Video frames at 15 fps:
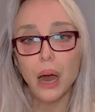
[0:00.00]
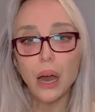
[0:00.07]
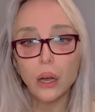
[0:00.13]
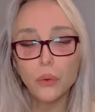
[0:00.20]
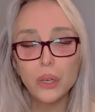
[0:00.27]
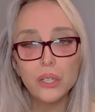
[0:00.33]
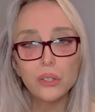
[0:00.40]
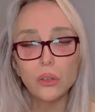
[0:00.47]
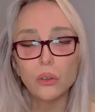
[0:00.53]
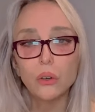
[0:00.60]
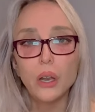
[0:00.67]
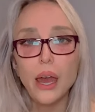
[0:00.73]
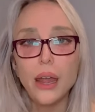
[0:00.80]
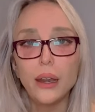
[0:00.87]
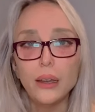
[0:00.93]
Ma questo
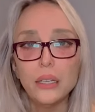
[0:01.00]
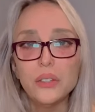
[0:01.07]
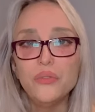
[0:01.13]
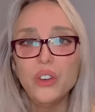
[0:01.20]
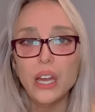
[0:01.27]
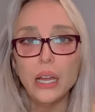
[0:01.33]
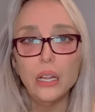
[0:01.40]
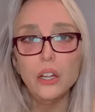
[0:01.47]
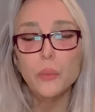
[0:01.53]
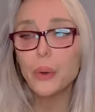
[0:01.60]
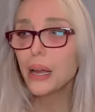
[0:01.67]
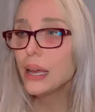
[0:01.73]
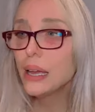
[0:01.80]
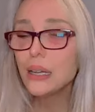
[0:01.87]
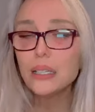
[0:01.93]
non è il risveglio,
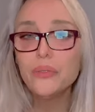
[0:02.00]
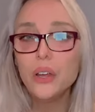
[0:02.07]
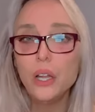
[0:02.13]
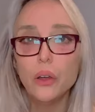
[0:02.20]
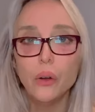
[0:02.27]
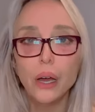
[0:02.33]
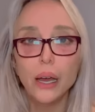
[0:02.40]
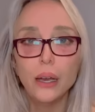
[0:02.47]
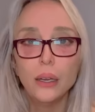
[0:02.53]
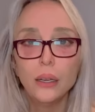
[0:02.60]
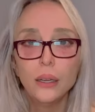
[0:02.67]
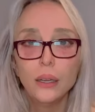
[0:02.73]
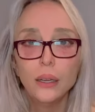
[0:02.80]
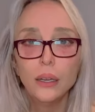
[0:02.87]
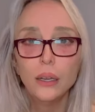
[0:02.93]
ma che risveglio è?
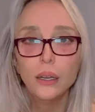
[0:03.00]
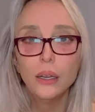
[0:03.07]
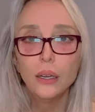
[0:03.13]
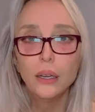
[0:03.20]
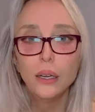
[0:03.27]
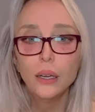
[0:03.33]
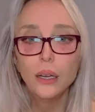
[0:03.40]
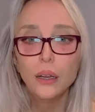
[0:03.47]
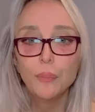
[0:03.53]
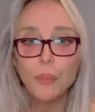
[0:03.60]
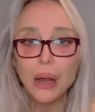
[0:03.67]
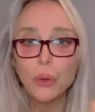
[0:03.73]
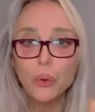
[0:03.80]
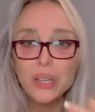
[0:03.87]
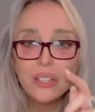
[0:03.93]

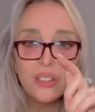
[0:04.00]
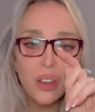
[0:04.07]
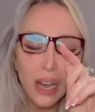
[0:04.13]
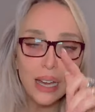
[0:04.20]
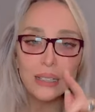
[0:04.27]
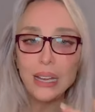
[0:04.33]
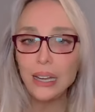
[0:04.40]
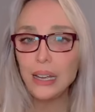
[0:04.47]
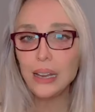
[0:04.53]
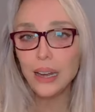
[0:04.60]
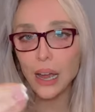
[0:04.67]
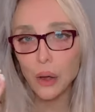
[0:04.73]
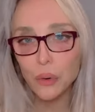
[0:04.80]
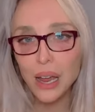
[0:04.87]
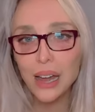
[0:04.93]
Ma questo è
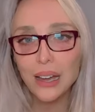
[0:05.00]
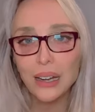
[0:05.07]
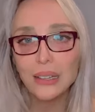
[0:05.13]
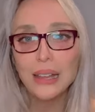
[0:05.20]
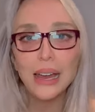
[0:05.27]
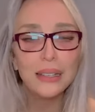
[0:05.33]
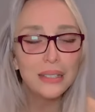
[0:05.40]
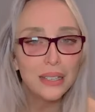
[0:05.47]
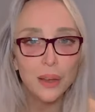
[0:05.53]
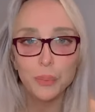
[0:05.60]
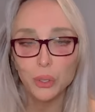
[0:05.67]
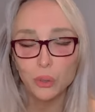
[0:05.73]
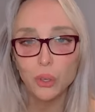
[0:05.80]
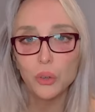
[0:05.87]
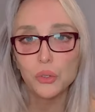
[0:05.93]
aderire a una
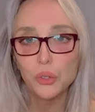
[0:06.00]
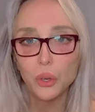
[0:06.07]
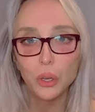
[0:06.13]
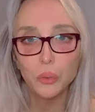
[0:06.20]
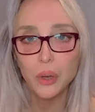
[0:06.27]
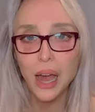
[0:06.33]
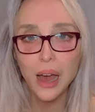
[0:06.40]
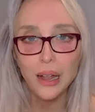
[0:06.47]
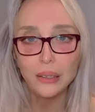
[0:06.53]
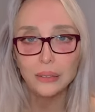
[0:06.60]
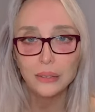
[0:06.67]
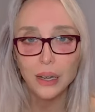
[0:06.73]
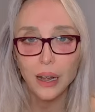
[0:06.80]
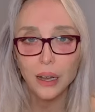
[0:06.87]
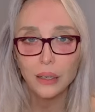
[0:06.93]
credenza piuttosto che
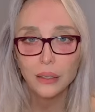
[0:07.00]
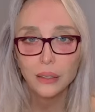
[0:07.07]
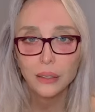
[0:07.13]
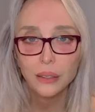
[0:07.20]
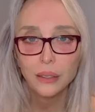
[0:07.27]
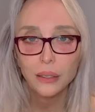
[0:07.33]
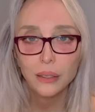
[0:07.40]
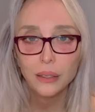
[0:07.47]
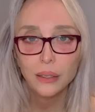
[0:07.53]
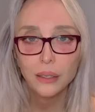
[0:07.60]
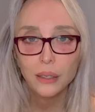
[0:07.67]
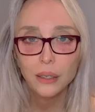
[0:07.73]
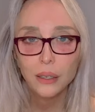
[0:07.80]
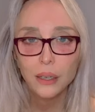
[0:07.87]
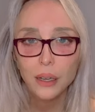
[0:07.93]
un'altra.
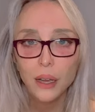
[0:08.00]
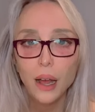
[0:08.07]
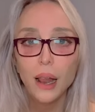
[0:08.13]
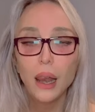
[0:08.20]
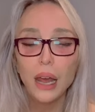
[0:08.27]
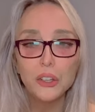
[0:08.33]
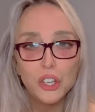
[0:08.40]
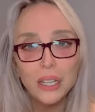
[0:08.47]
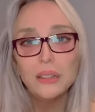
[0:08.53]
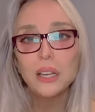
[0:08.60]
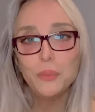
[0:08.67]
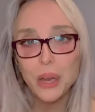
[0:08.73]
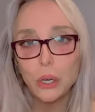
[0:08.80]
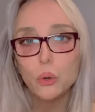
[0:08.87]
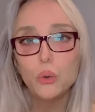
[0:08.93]
La
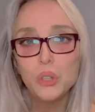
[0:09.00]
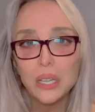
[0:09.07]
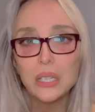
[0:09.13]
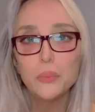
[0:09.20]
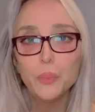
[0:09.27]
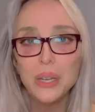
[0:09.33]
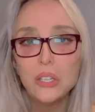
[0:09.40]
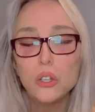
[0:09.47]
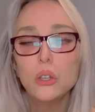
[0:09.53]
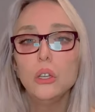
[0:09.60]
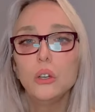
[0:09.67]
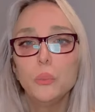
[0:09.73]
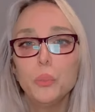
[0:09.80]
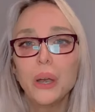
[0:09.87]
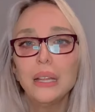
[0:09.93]
gente mi accusa spesso
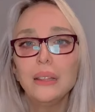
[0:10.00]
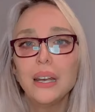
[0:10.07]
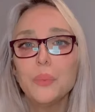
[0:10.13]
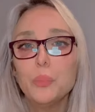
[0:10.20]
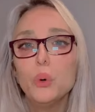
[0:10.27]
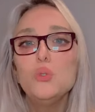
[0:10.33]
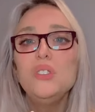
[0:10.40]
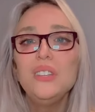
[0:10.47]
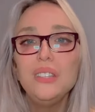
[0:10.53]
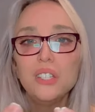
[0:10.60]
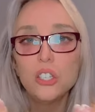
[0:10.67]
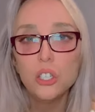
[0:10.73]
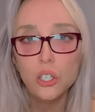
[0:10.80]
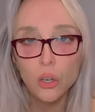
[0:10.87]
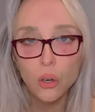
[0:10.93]
di non prendere
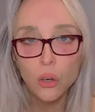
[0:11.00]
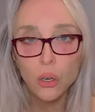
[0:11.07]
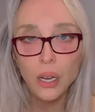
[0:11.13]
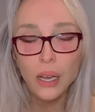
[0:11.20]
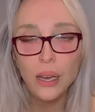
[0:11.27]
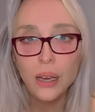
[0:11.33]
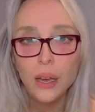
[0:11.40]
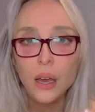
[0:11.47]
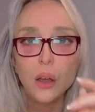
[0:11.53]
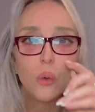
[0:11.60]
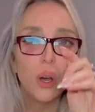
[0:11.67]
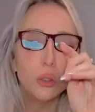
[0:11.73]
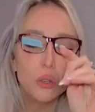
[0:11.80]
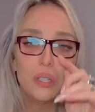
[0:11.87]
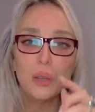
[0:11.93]
posizione
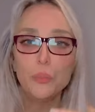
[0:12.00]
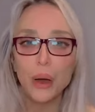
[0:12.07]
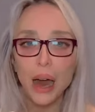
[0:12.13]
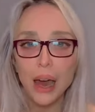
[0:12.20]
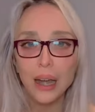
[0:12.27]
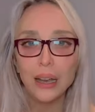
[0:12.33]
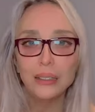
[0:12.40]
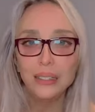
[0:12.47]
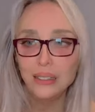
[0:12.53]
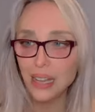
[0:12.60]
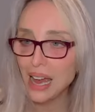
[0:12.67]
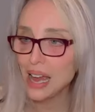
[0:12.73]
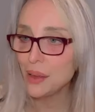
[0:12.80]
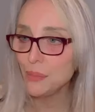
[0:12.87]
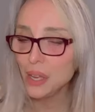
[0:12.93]
quando si parla di
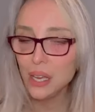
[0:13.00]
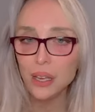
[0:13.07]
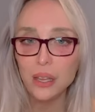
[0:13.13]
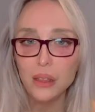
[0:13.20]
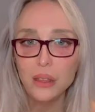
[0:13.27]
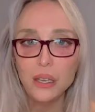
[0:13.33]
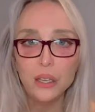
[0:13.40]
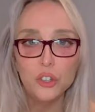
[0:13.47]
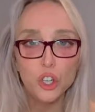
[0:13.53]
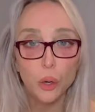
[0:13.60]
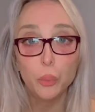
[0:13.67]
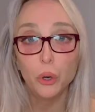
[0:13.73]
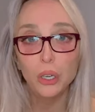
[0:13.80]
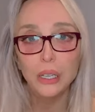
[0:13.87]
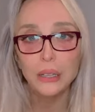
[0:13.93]
temi di
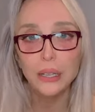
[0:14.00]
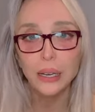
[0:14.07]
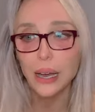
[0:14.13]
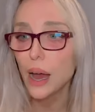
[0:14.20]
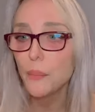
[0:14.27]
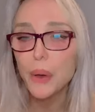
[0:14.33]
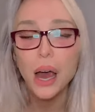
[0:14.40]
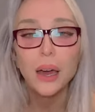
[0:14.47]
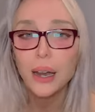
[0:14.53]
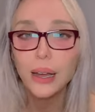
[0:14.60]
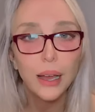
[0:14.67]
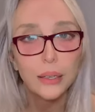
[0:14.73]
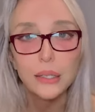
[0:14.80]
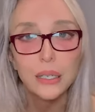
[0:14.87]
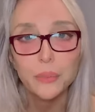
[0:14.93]
geopolitica, ma
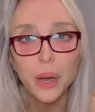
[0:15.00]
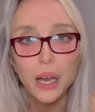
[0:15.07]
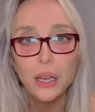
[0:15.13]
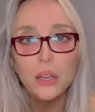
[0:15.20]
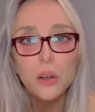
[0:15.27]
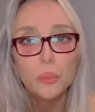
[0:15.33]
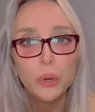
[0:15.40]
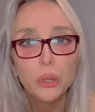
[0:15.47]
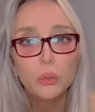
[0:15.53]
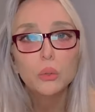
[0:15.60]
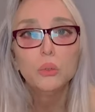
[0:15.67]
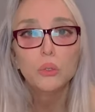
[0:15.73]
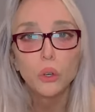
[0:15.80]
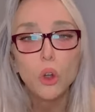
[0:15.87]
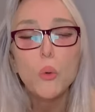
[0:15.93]
ragazzi, ma io prima di
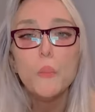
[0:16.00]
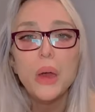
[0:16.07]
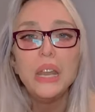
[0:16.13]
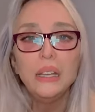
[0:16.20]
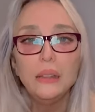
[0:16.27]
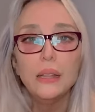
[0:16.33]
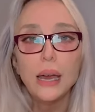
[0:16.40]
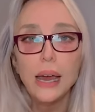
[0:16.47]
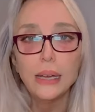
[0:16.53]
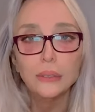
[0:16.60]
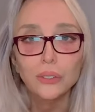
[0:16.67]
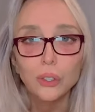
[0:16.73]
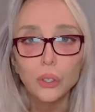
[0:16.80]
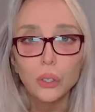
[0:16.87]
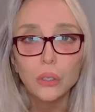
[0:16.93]
tutto non me ne
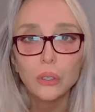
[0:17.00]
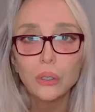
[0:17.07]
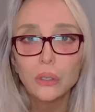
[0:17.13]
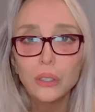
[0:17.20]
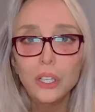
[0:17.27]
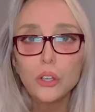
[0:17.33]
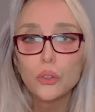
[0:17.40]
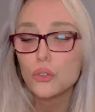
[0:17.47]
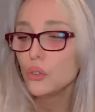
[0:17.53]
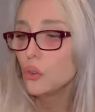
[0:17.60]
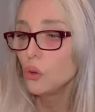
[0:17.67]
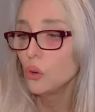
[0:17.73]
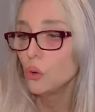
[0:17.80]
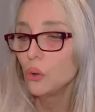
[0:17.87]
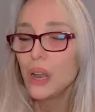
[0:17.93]
intendo. Io
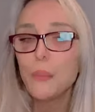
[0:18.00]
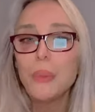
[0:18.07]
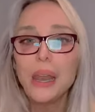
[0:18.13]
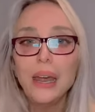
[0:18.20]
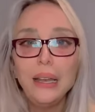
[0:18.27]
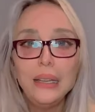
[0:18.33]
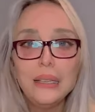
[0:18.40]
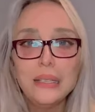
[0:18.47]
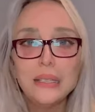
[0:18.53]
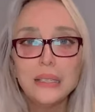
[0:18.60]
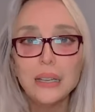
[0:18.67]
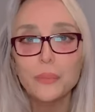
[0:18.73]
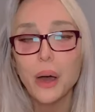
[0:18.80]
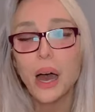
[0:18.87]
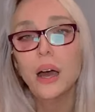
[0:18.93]
sono una
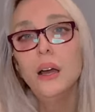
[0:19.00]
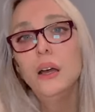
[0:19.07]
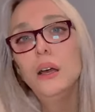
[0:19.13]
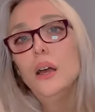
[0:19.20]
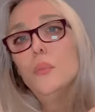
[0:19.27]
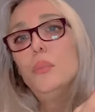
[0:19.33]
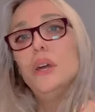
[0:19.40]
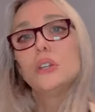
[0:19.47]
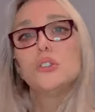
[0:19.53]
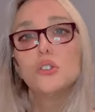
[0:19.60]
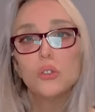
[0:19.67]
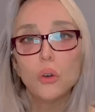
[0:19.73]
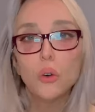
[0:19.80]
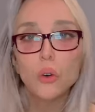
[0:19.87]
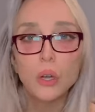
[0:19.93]
banalissima
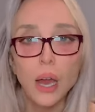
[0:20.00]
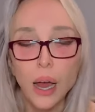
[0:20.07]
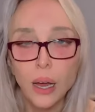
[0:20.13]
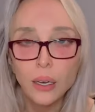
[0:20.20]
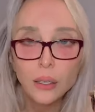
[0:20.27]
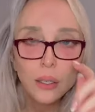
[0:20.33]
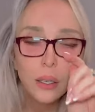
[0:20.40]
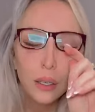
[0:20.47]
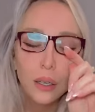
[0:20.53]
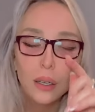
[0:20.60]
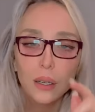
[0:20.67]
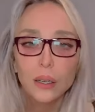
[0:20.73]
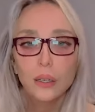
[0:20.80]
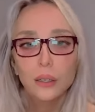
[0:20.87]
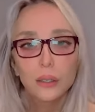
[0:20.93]
persona
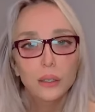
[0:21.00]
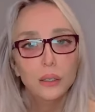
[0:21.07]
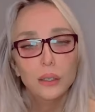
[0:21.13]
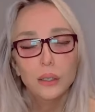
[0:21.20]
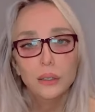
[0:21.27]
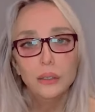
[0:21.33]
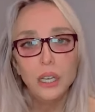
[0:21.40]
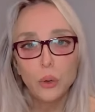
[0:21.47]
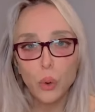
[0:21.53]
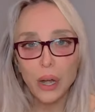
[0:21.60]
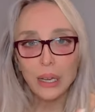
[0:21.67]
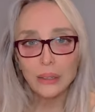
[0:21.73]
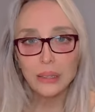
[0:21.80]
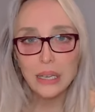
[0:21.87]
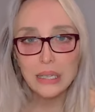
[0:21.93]
di
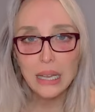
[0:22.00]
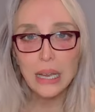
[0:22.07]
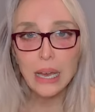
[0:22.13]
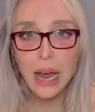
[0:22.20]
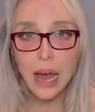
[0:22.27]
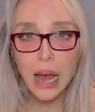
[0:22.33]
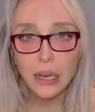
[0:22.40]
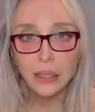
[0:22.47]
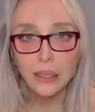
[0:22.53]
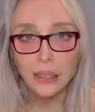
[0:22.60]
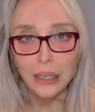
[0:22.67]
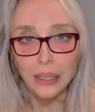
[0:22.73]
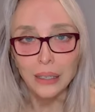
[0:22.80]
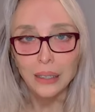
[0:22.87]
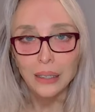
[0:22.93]
46
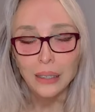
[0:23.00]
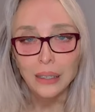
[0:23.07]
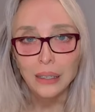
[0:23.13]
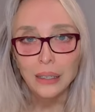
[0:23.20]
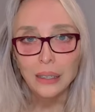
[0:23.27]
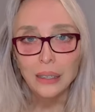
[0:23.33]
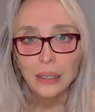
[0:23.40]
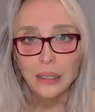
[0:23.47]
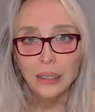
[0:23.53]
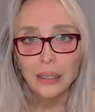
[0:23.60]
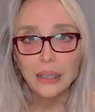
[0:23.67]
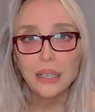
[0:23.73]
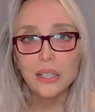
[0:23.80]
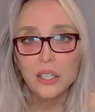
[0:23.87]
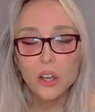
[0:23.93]
anni
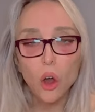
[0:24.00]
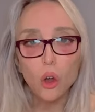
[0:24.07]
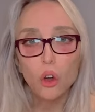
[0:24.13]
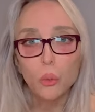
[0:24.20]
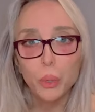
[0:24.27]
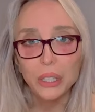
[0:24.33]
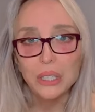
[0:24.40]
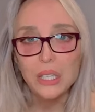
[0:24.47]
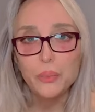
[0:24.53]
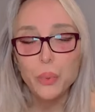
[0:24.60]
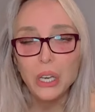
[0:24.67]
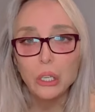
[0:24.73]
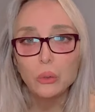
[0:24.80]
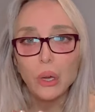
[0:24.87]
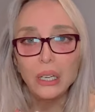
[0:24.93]
che si occupa di
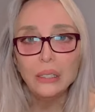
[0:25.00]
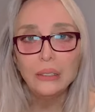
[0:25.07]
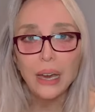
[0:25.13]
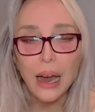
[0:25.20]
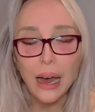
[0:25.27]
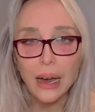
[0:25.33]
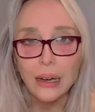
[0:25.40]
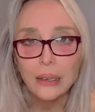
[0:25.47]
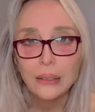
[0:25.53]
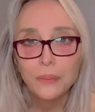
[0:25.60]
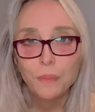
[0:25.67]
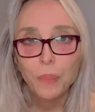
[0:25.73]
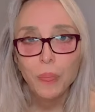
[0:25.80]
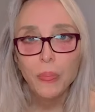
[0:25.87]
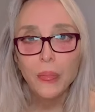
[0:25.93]
spiritualità.
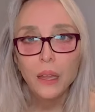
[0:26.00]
